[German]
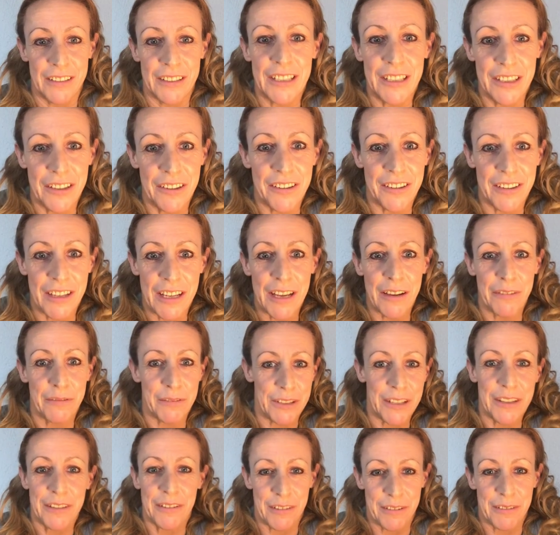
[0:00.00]
Dienst her, für
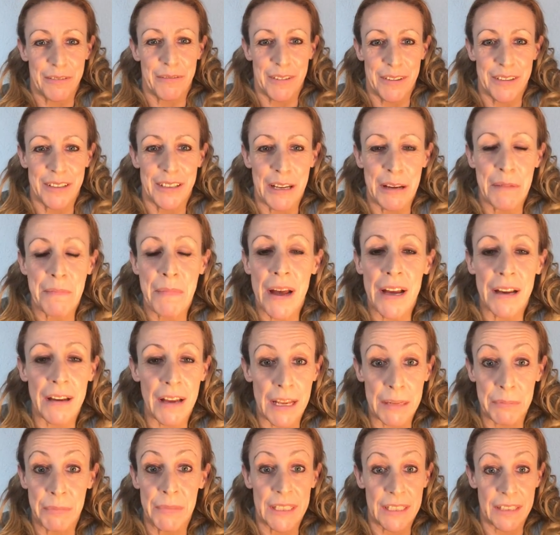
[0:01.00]
das, also was ich da mache,
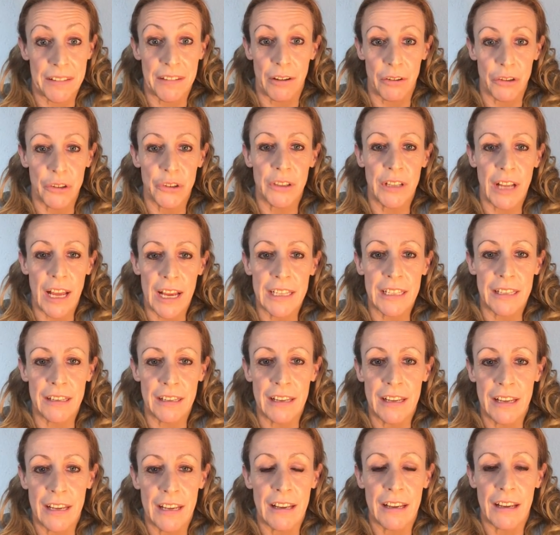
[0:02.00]
hat mich jetzt auch schon eine,